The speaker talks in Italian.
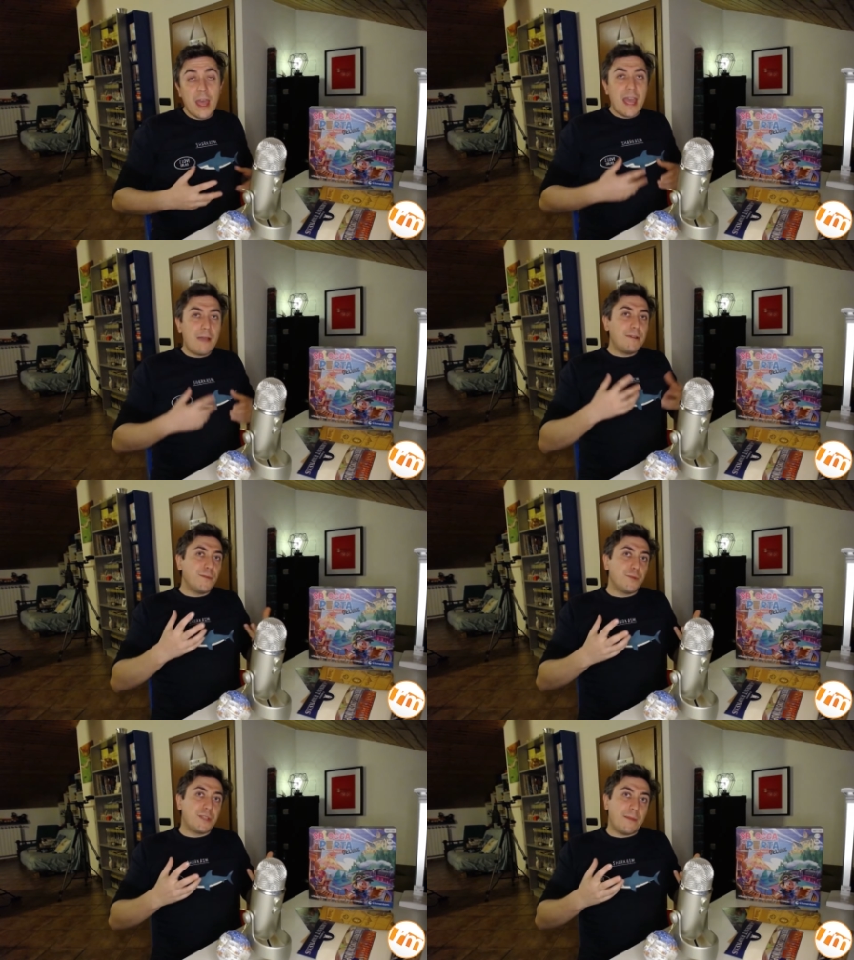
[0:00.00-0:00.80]
e
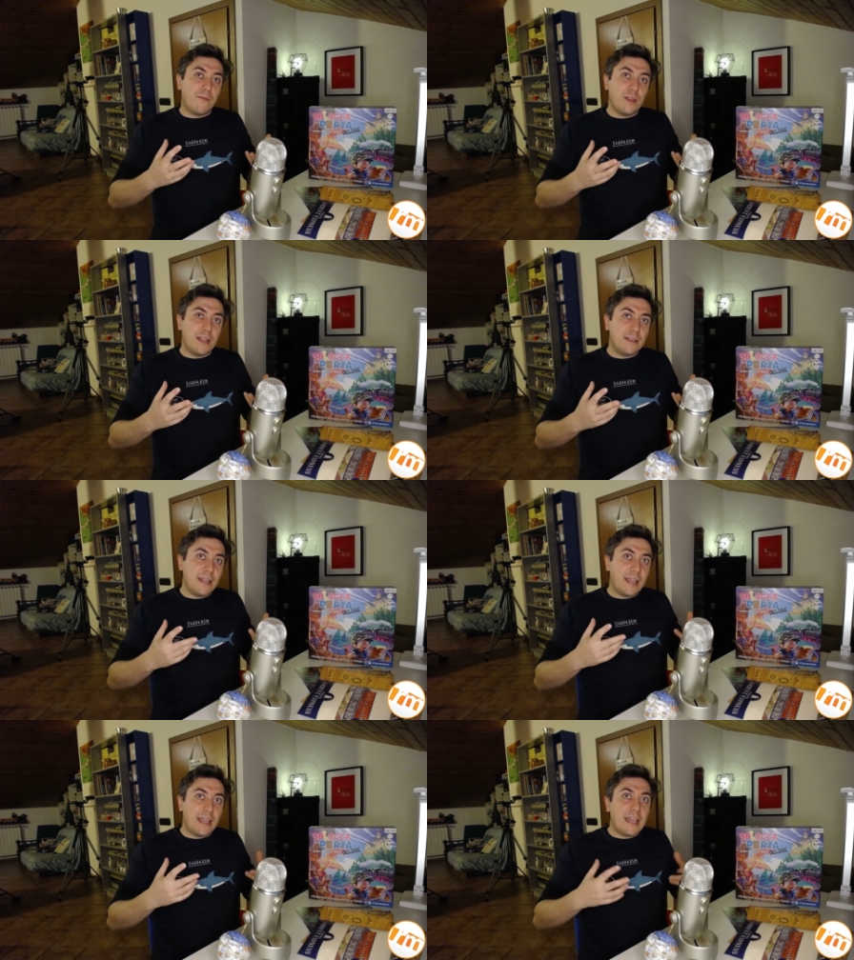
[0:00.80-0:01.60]
questo potrebbe voler
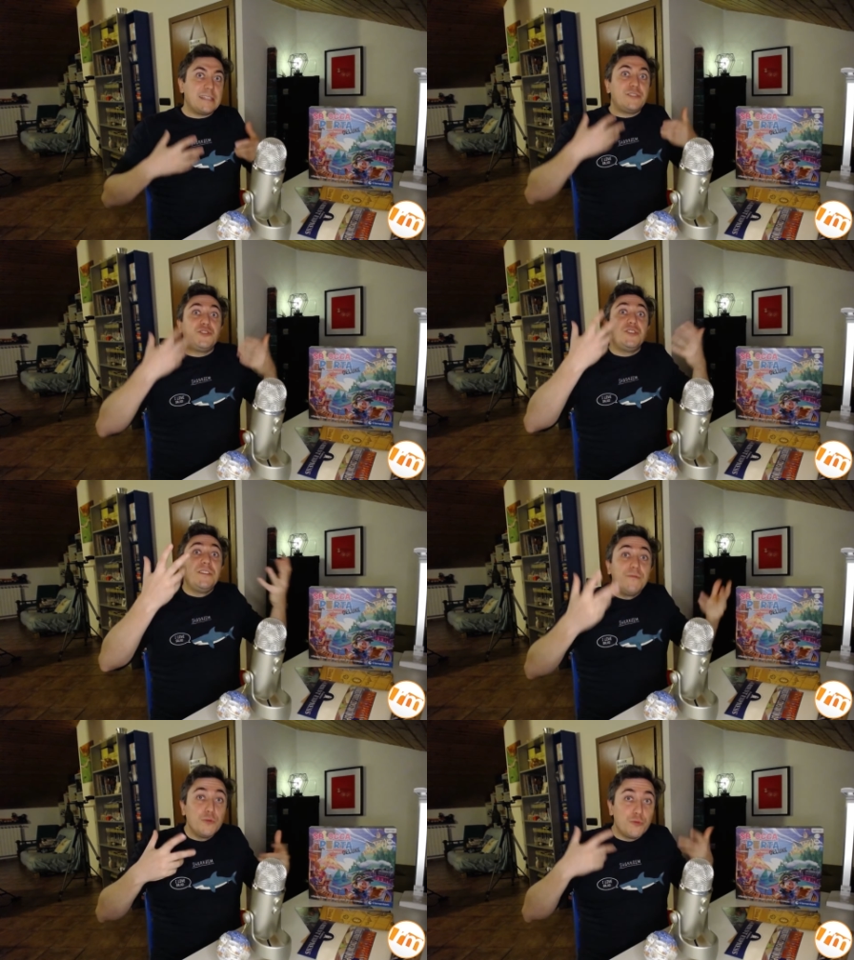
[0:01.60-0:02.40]
dire che
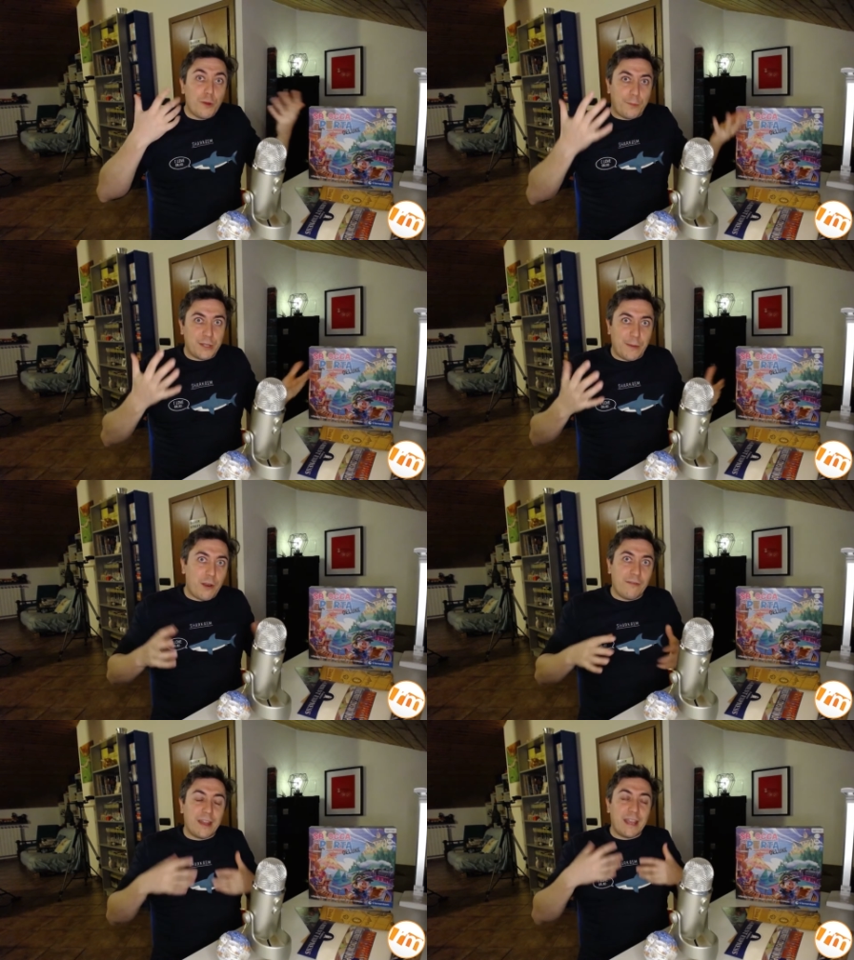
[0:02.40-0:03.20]
in futuro potrebbero
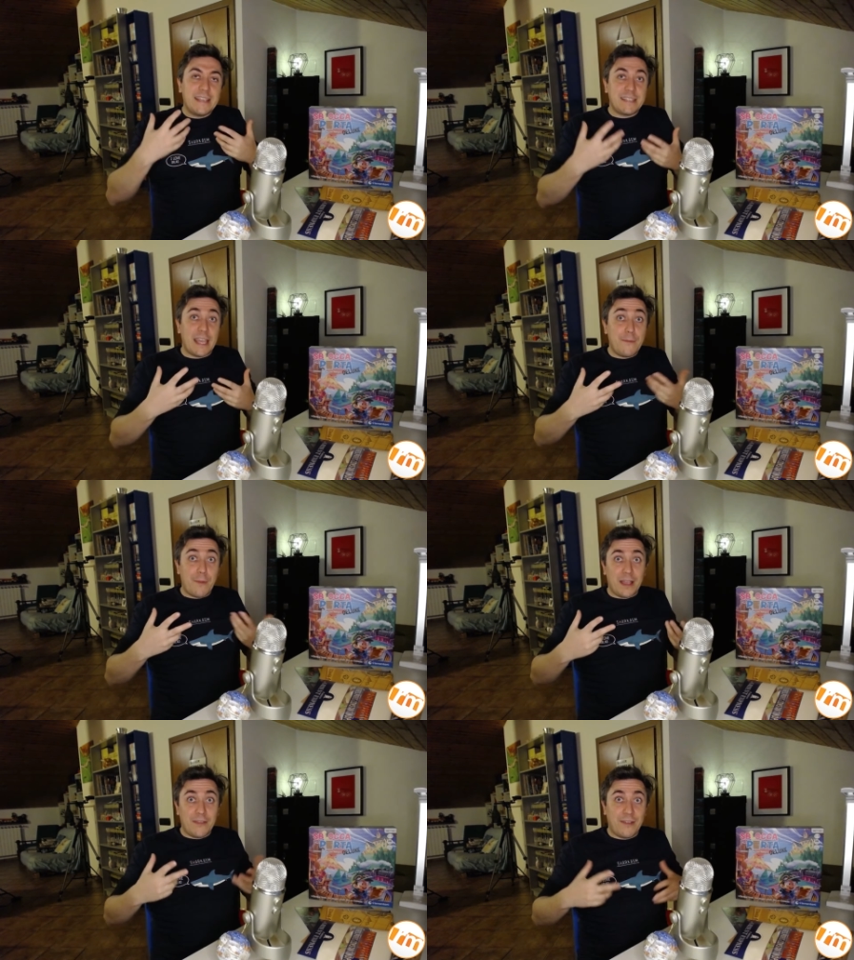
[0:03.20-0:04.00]
arrivare escape
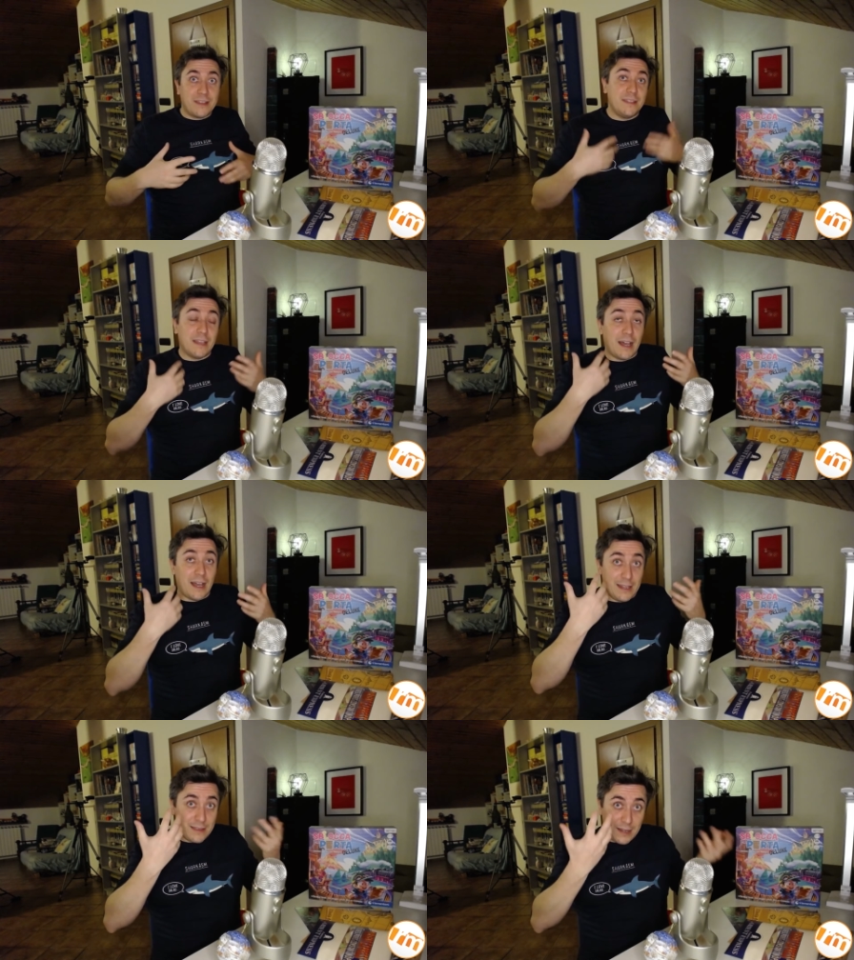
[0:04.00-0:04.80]
anche fatti da
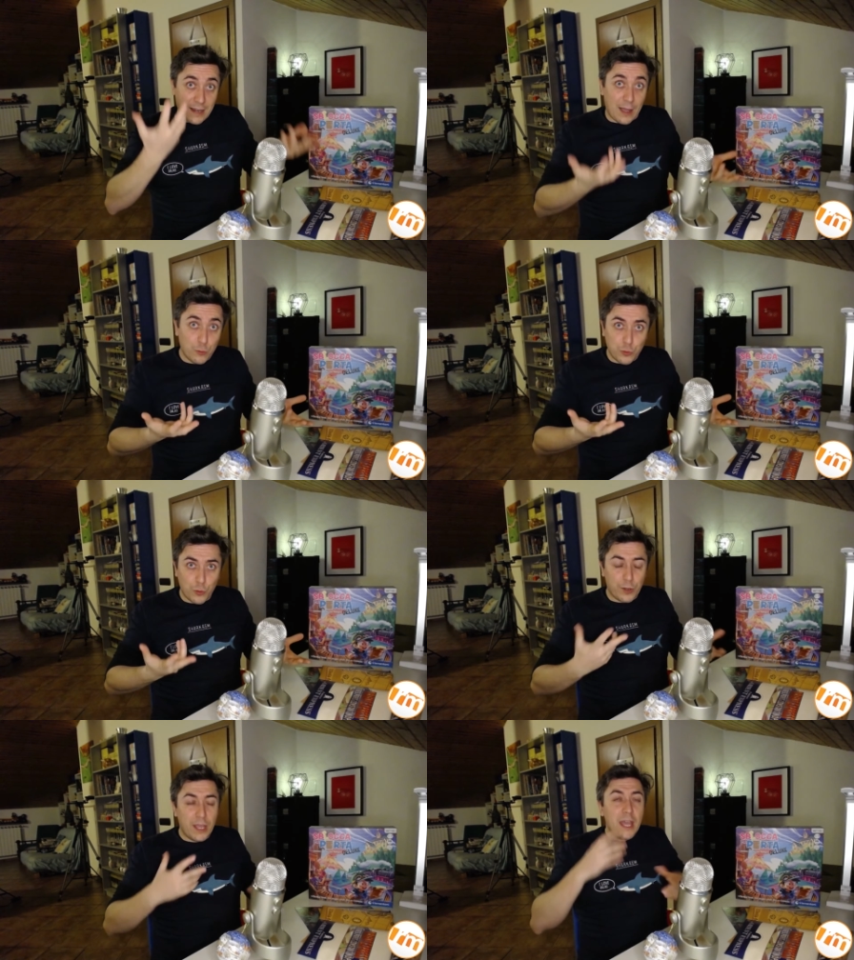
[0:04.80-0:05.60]
altri
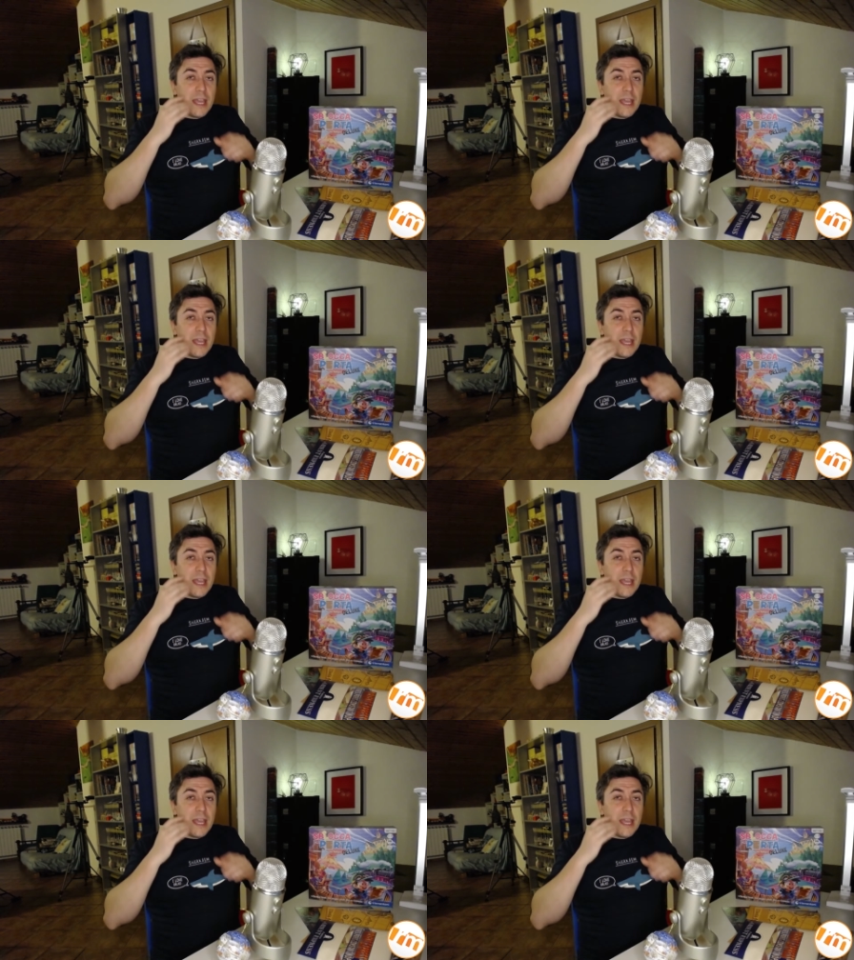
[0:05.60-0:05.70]
autori.